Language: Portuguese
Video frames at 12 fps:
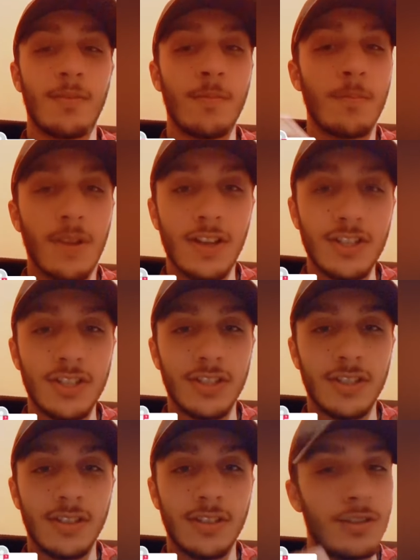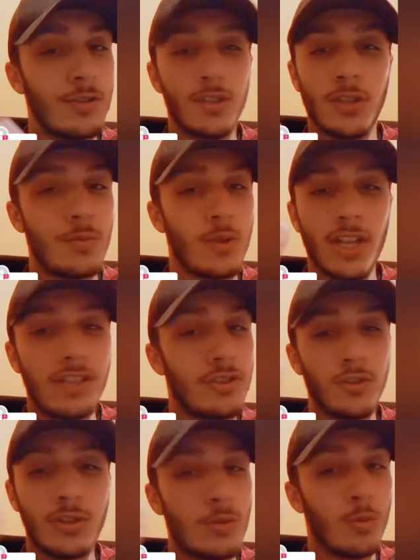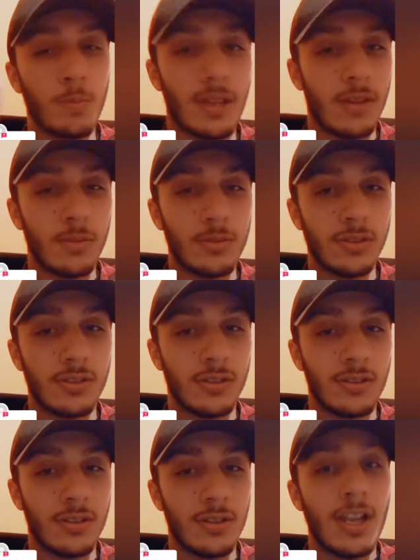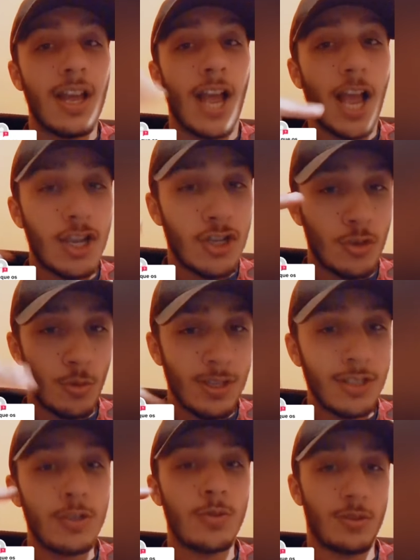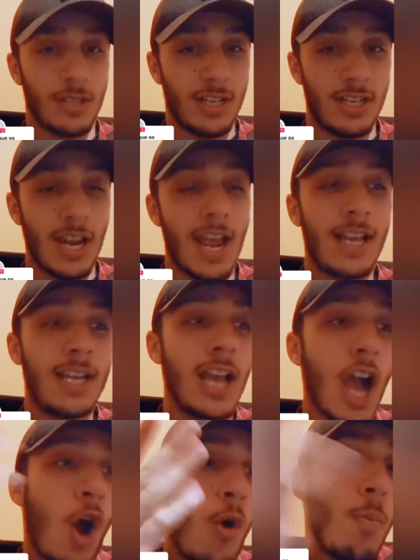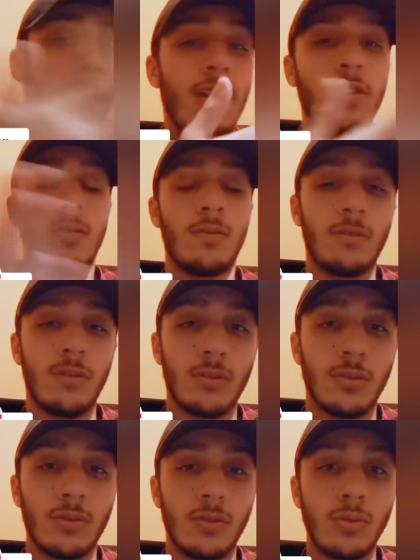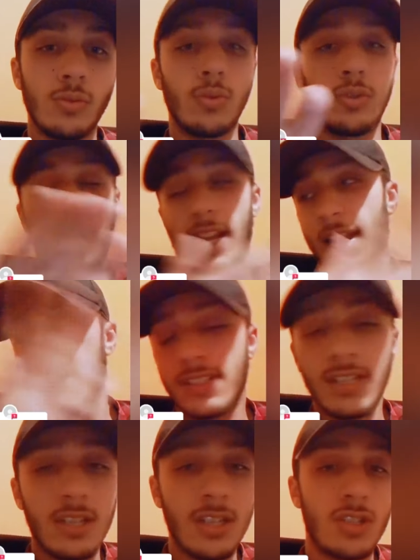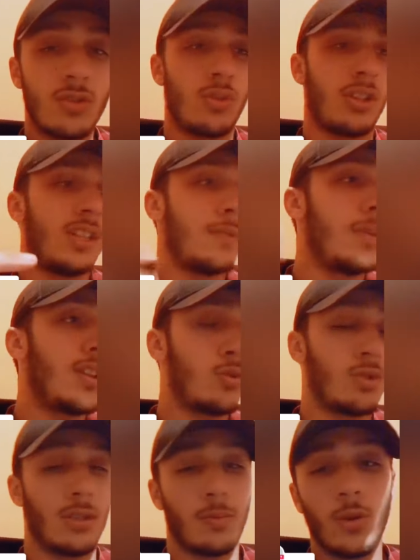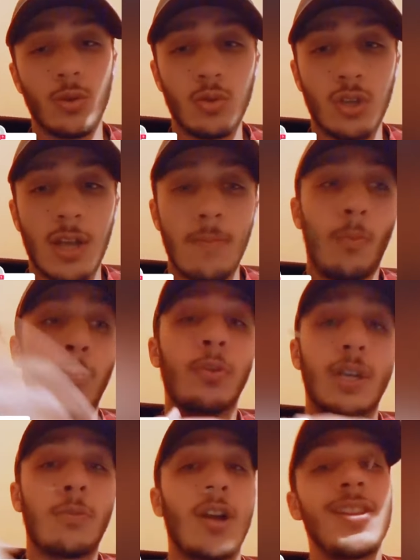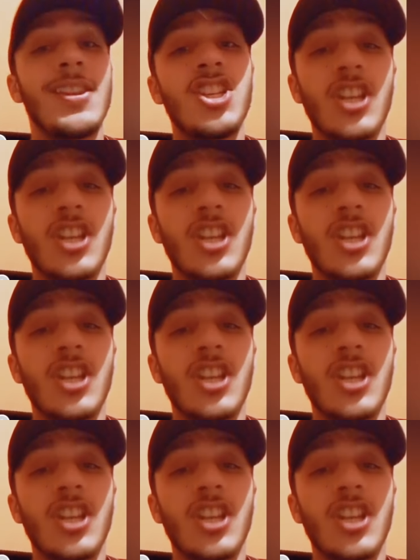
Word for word: Mas não são, eles não são culpados. As seguranças sociais é que aumentam os RSIs, os rendimentos, os abonos. Porquê? Por causa das